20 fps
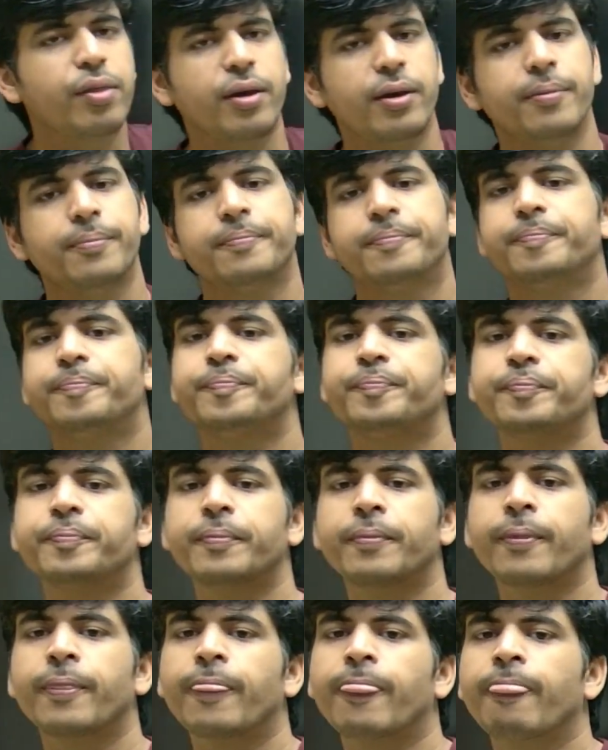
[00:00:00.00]
है
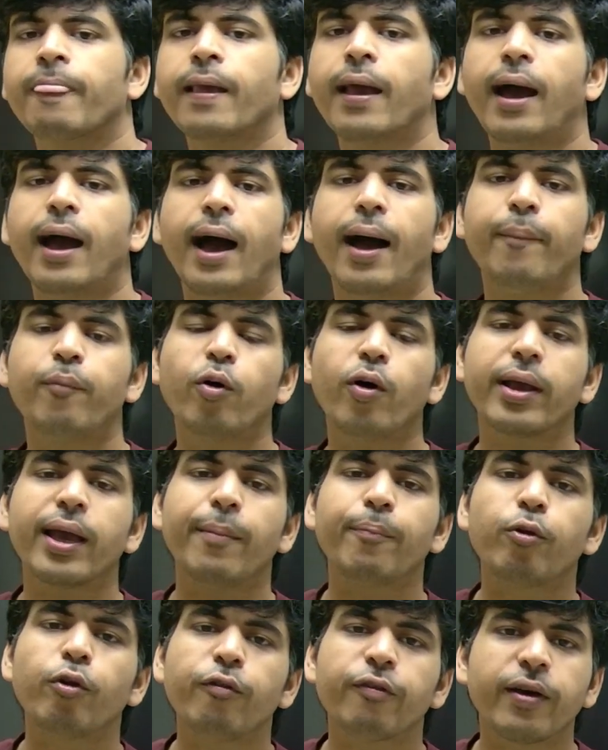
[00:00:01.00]
हमको क्या
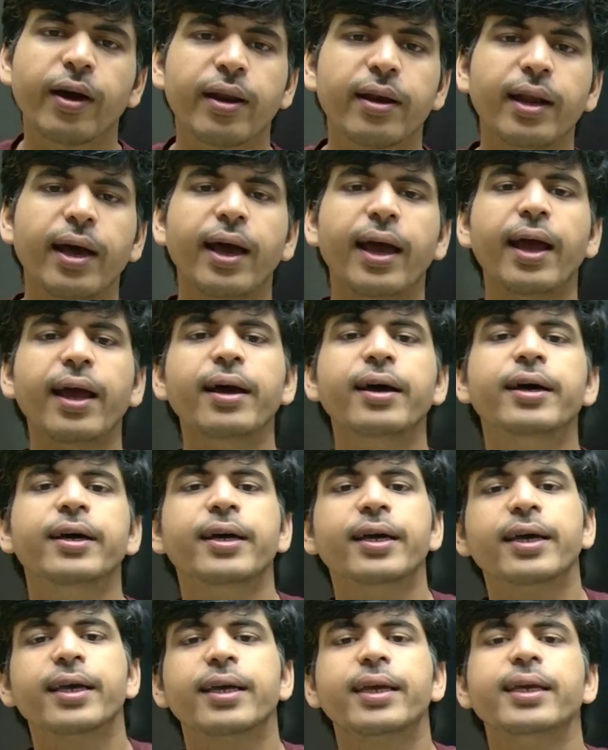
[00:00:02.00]
प्रूफ करना है
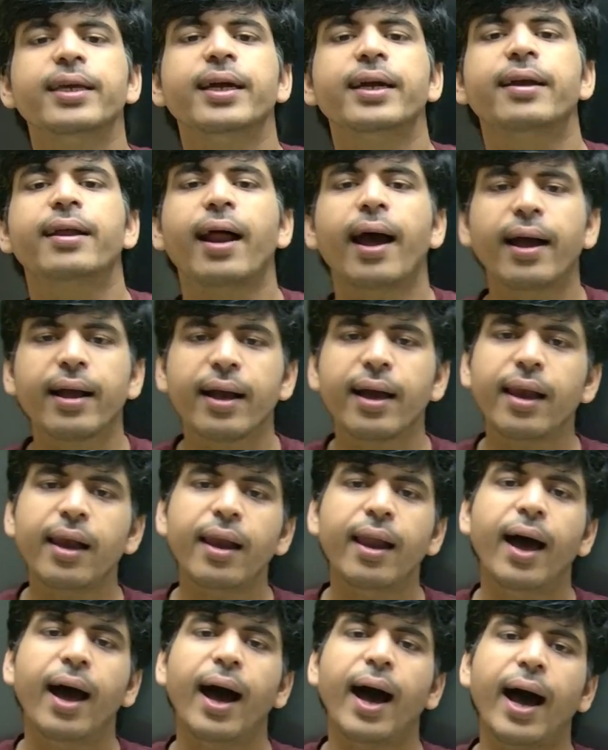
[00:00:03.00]
कि ये ट्रायंगल
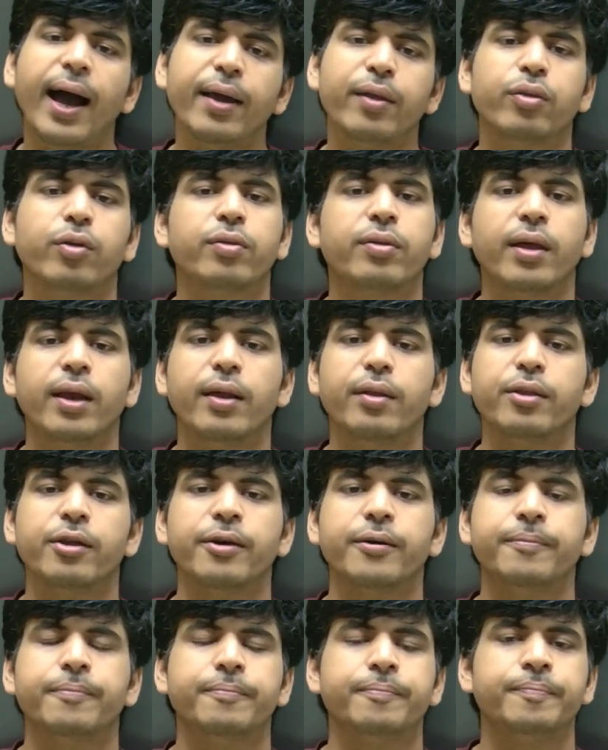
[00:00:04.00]
आइसोसेलेस है
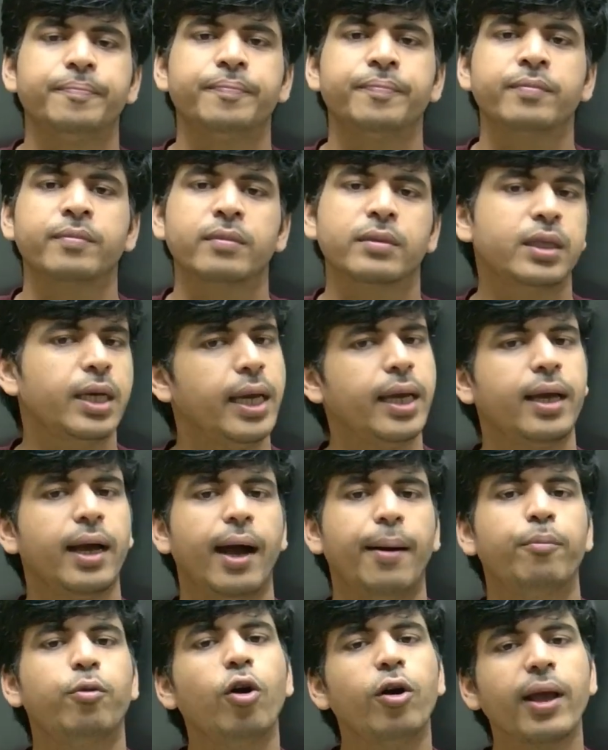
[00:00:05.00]
ठीक
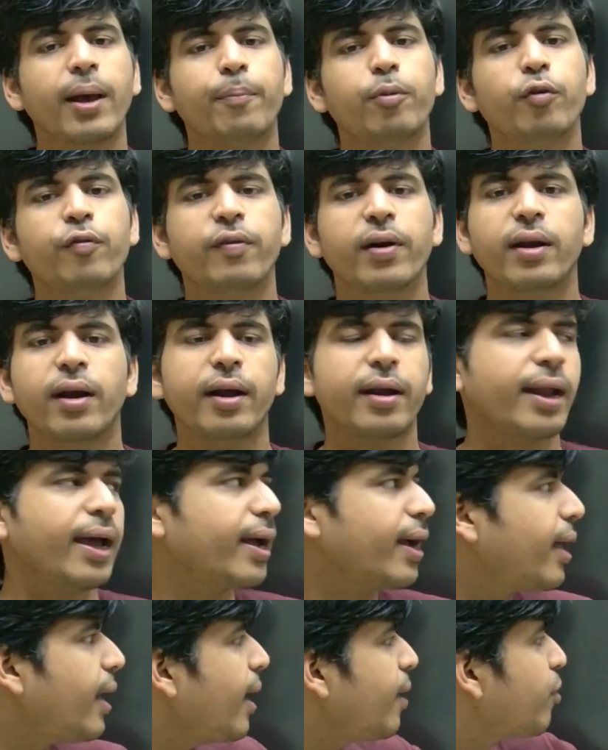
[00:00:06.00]
हमको क्या प्रूफ करना है
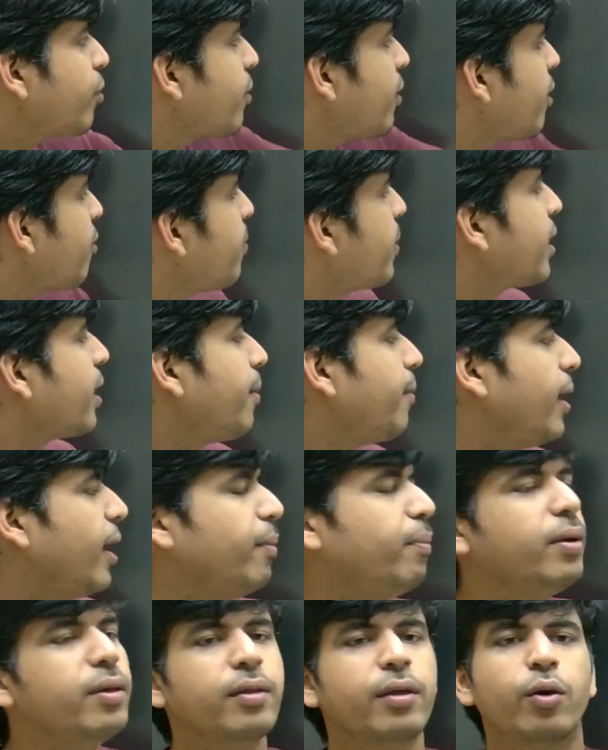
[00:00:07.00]
ट्रायंगल आइसोसेलेस मतलब ए
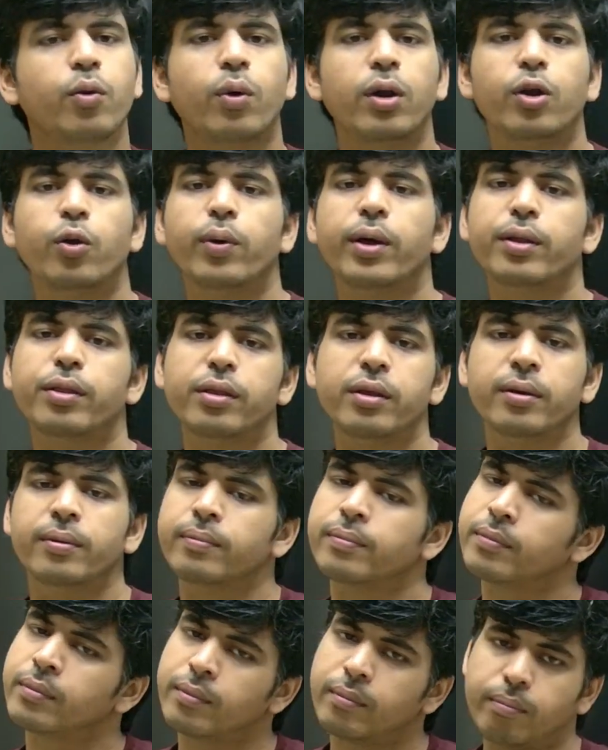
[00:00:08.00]
बी इज इक्वल टू ए सी
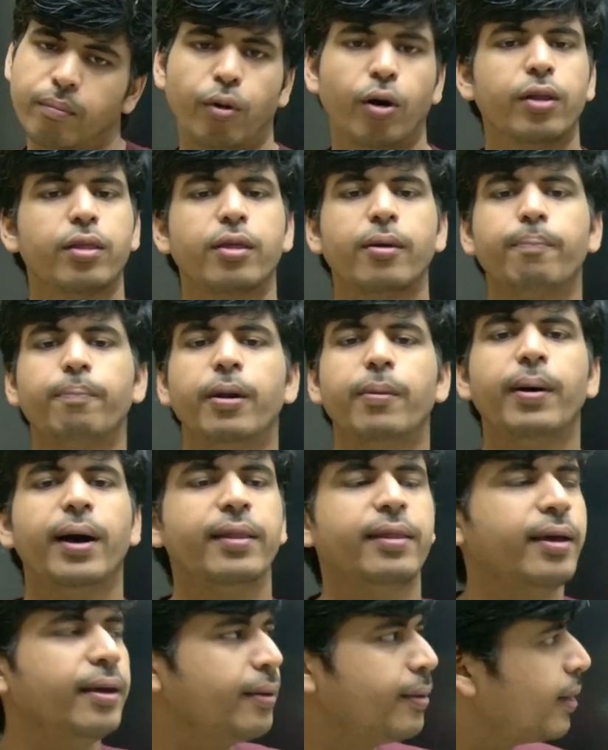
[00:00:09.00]
बहुत सिंपल बात है